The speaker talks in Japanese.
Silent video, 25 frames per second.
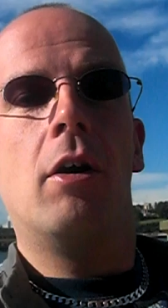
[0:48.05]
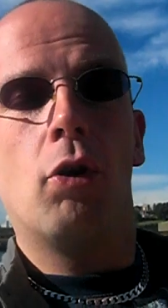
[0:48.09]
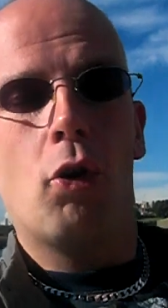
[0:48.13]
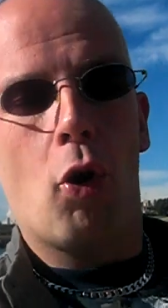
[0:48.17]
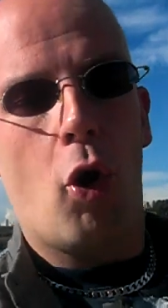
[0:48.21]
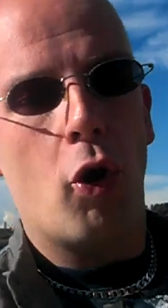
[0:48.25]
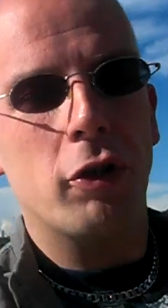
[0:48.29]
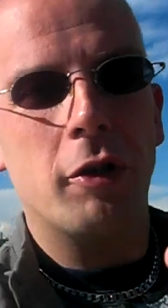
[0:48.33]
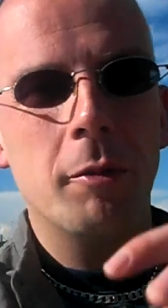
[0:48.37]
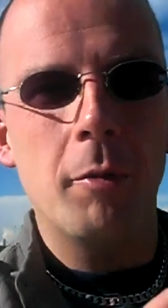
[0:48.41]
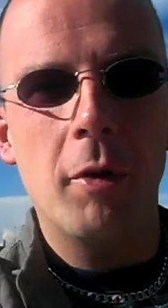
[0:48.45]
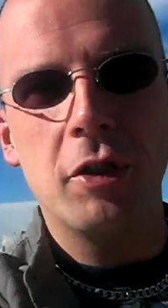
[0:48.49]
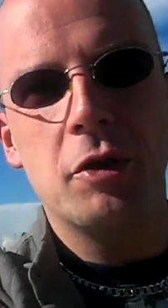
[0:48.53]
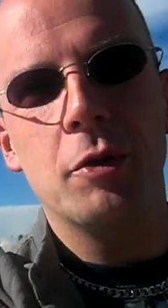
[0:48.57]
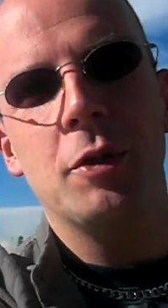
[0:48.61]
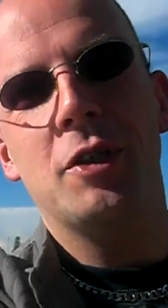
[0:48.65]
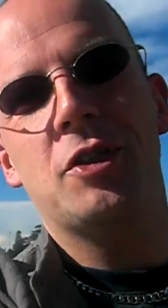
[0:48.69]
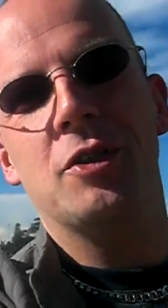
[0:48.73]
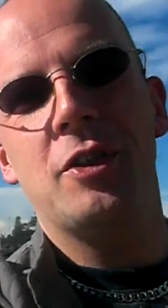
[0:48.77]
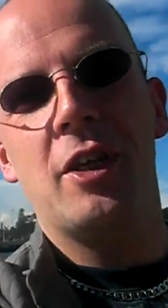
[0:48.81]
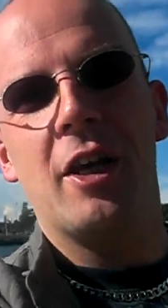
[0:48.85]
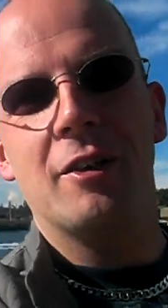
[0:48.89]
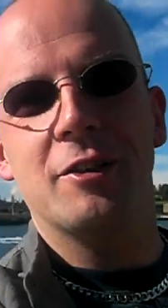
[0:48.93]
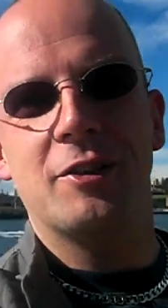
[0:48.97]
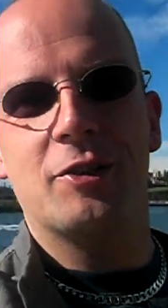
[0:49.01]
子供と一
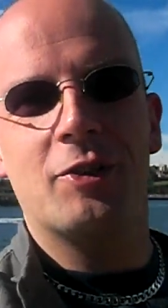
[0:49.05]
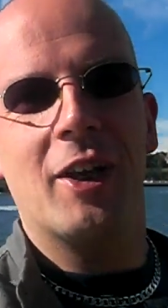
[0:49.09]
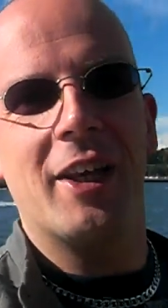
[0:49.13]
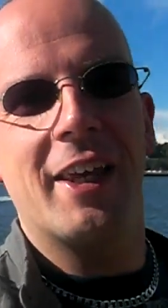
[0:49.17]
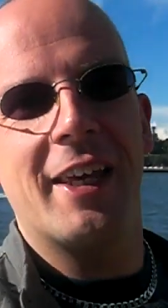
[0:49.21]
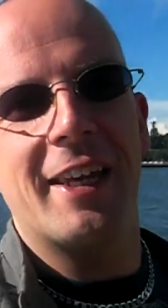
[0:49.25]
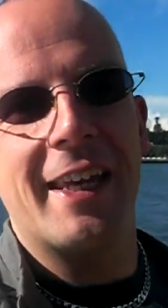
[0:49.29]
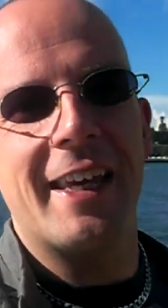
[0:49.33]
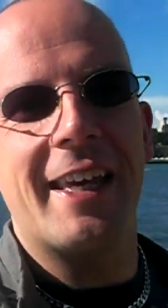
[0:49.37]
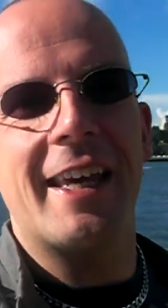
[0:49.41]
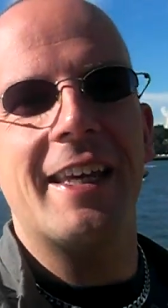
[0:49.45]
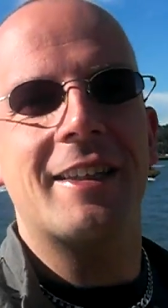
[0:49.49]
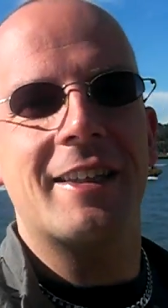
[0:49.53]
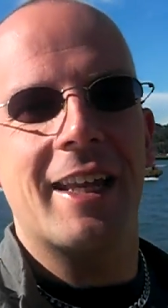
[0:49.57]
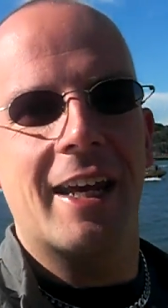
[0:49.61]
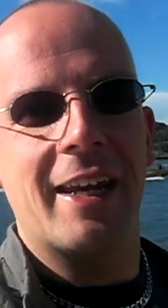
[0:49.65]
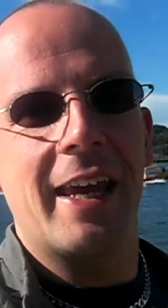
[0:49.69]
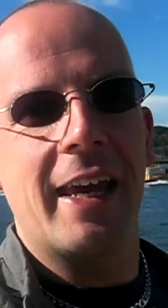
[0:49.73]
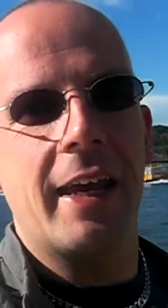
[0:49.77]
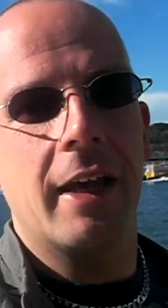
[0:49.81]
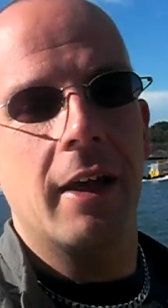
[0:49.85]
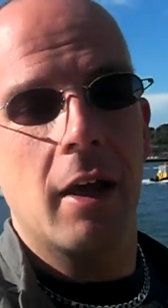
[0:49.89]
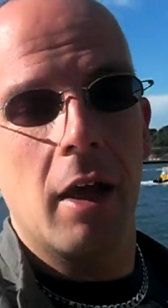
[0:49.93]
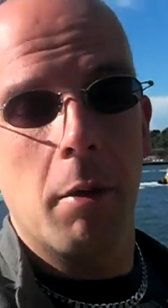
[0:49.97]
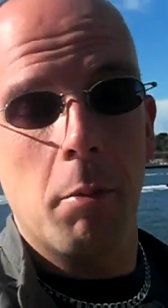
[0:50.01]
緒にオーストラリアに来た
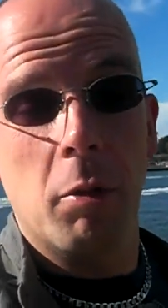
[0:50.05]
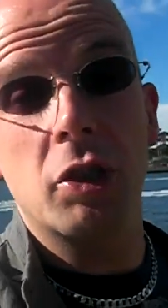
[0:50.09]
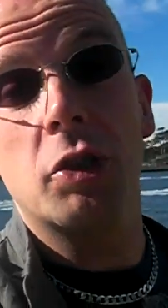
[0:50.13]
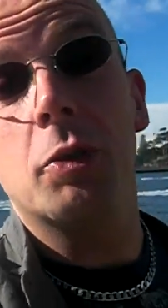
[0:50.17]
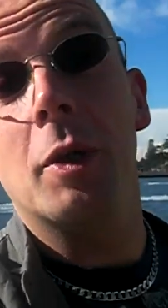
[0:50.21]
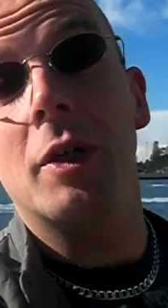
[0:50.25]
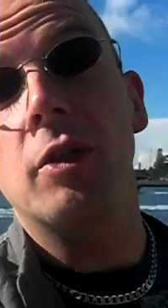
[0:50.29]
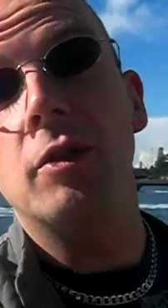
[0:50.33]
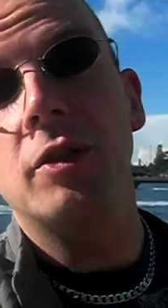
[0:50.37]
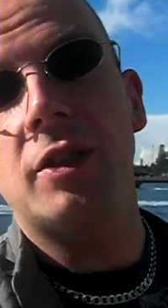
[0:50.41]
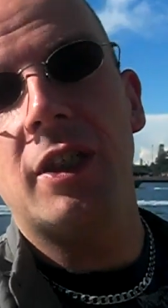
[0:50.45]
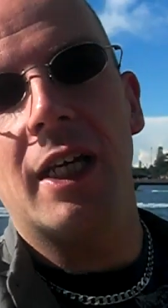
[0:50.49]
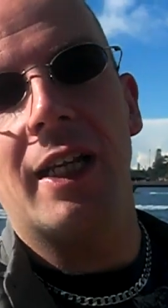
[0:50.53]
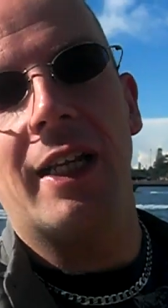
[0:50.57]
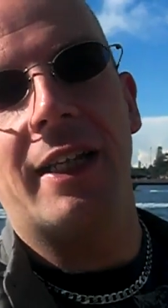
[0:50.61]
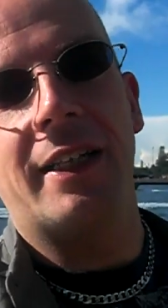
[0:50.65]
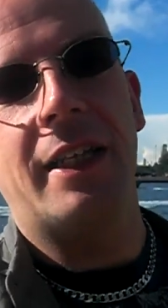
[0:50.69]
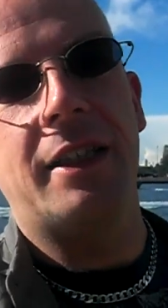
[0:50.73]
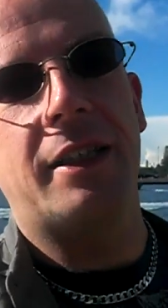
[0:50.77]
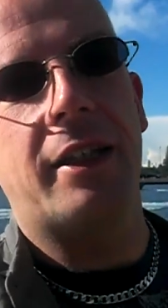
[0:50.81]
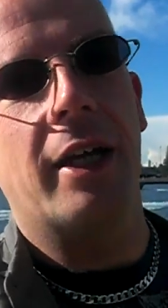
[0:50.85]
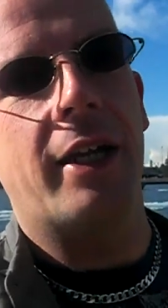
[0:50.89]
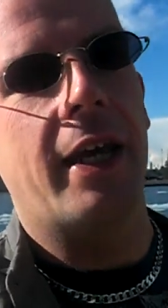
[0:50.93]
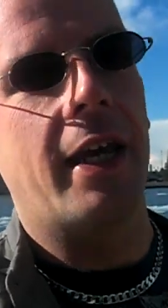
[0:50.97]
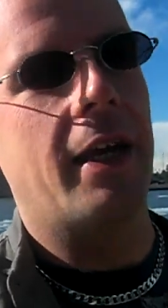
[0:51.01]
りもしくはニュージーランドに
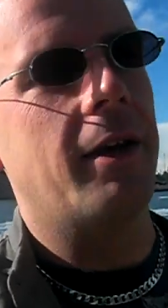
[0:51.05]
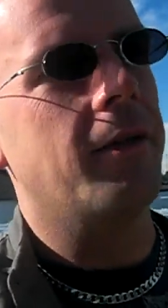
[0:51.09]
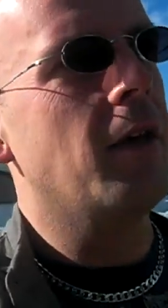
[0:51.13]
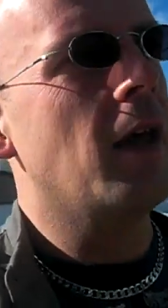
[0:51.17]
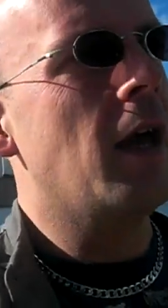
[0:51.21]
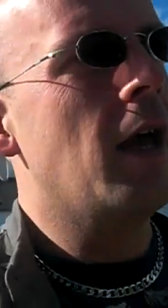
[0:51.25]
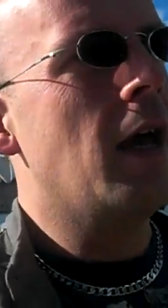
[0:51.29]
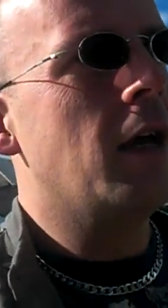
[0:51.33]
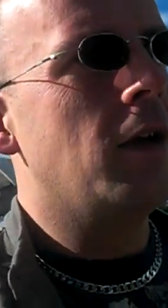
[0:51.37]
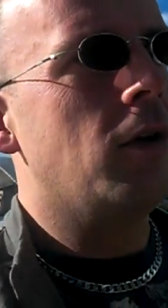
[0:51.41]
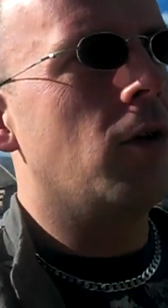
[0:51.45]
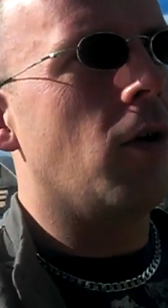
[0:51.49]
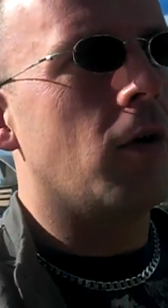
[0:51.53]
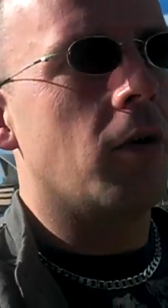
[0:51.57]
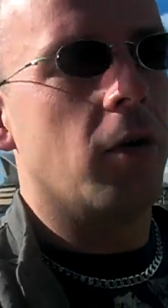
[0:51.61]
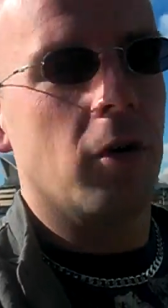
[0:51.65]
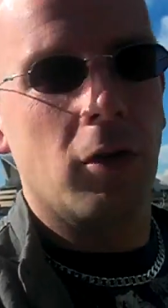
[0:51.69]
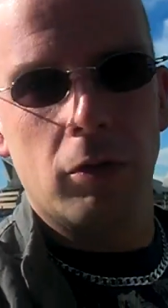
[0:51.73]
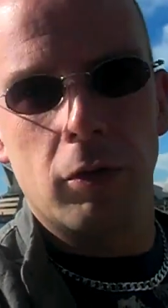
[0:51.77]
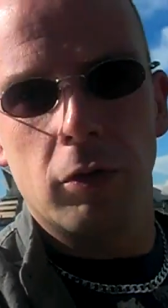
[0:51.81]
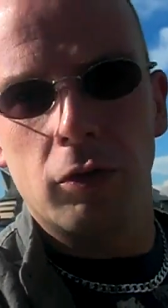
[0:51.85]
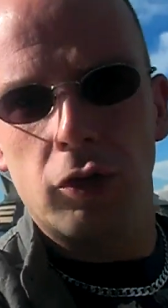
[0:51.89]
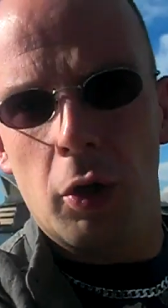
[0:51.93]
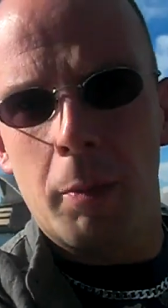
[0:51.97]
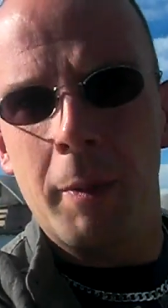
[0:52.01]
行ったりの
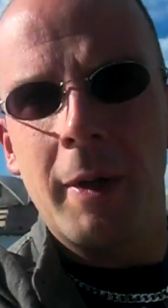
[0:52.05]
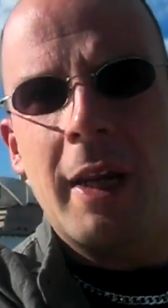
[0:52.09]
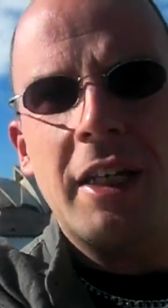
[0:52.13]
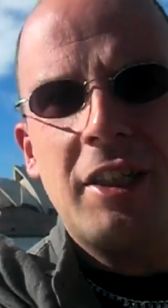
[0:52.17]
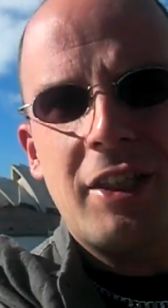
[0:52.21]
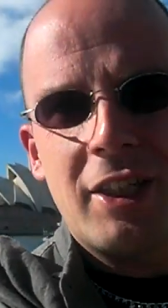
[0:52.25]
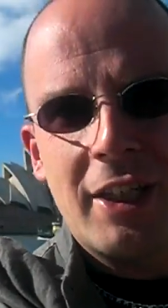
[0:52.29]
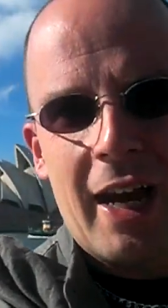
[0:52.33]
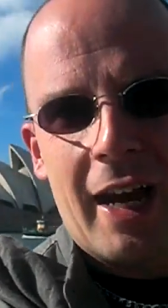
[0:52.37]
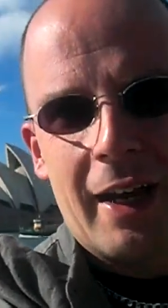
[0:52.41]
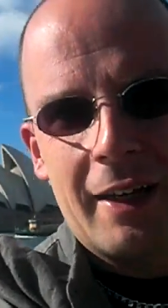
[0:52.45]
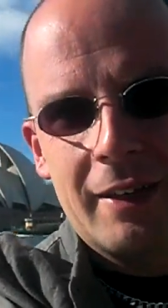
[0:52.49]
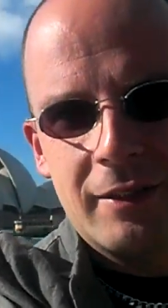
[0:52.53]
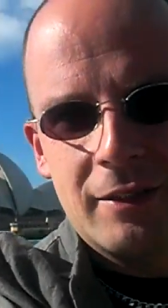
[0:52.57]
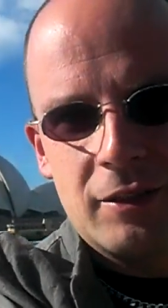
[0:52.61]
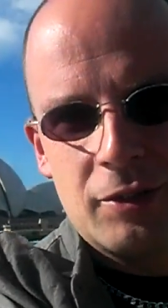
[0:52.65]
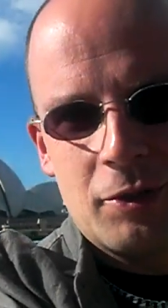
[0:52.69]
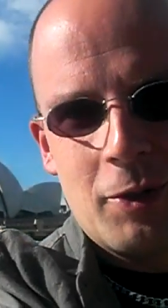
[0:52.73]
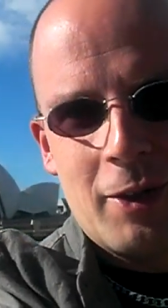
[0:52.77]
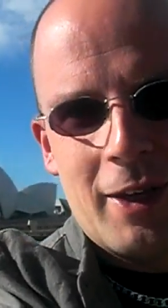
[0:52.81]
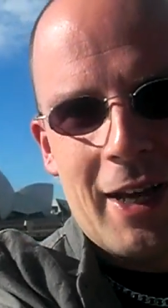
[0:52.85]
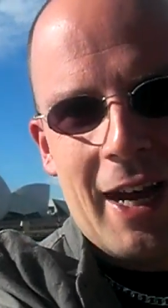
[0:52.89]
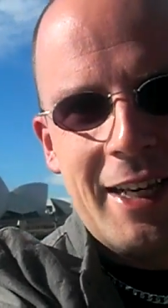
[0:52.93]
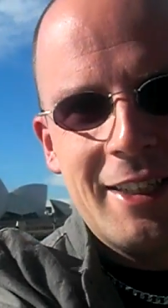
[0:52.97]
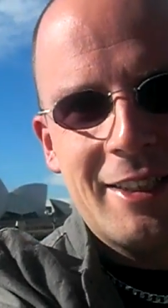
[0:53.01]
友達がそ
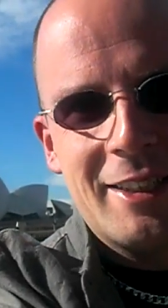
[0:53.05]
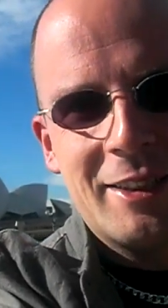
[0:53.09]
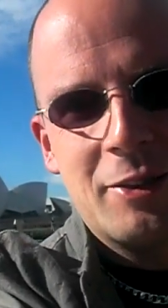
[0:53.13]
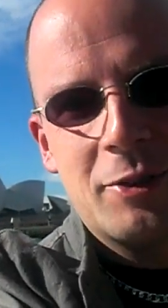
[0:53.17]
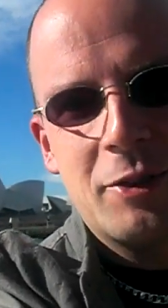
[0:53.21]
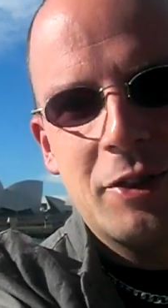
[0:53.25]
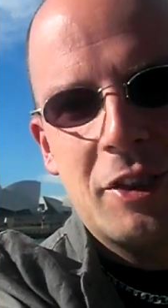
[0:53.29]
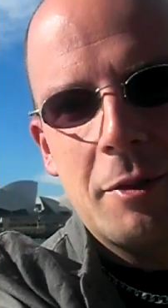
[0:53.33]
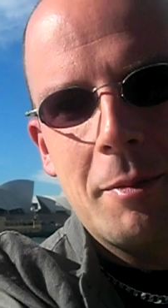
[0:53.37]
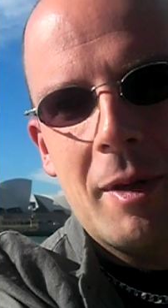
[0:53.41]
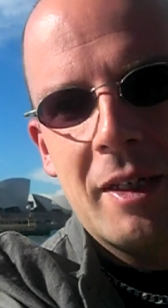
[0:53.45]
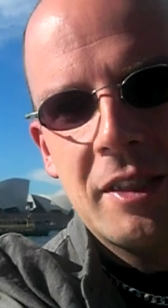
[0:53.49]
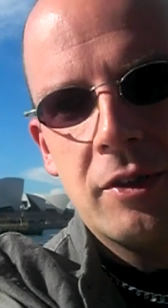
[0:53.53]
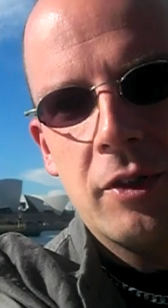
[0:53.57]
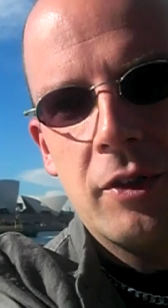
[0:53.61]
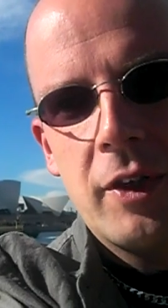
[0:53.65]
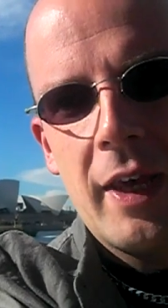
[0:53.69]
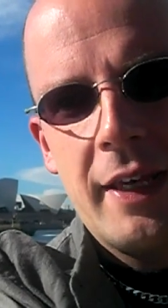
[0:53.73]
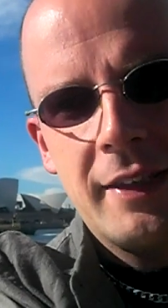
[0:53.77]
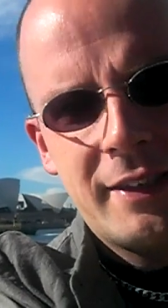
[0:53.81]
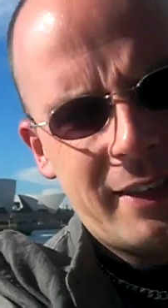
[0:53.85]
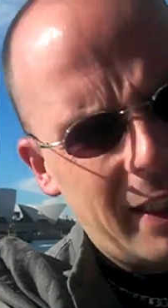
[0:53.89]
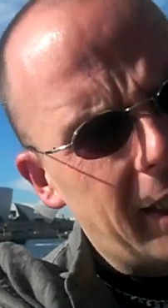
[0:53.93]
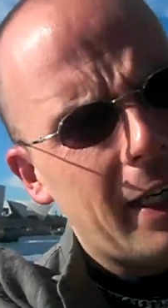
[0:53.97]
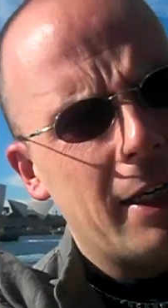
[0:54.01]
の会社作ってますの
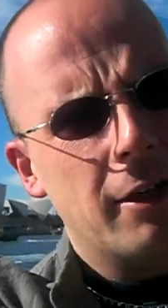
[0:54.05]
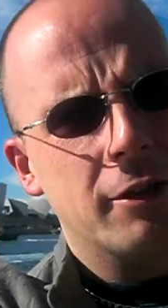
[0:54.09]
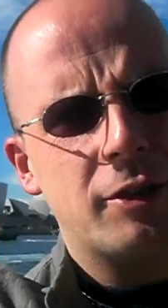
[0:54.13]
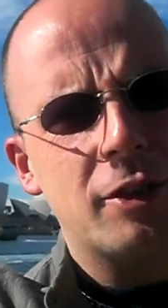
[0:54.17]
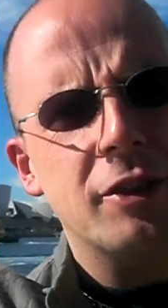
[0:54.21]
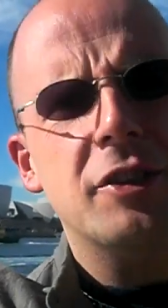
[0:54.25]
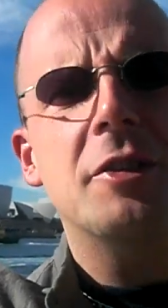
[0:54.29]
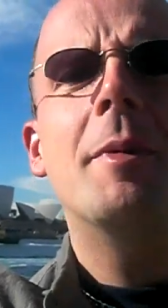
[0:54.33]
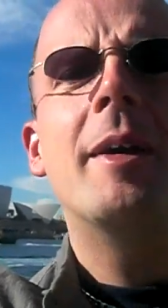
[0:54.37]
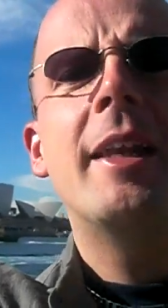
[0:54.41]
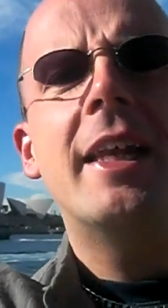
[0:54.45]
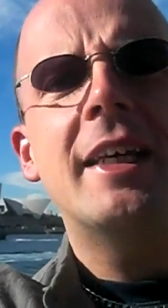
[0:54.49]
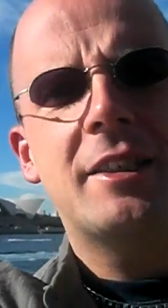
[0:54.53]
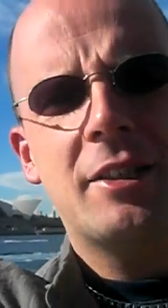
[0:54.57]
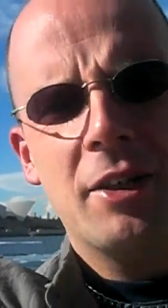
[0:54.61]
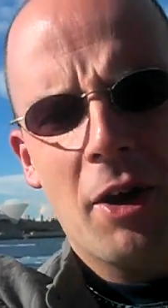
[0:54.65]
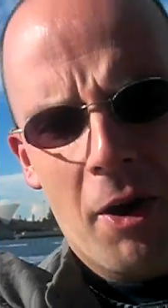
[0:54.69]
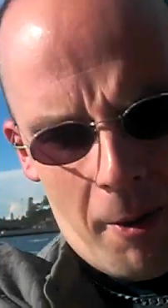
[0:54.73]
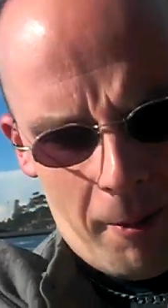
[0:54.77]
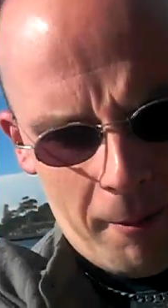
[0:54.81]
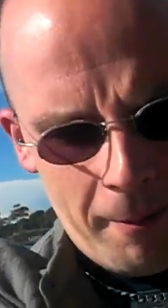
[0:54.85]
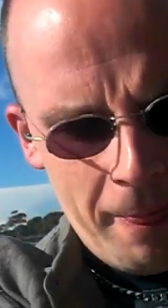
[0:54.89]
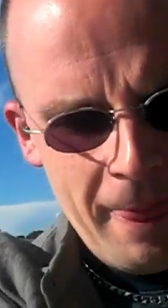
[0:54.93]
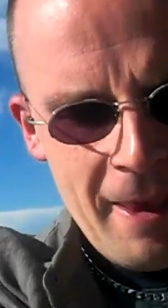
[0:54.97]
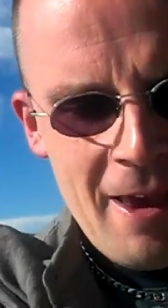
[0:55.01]
でぜひおすすめです
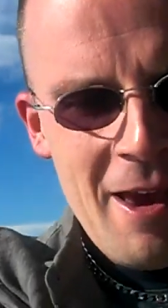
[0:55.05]
よ、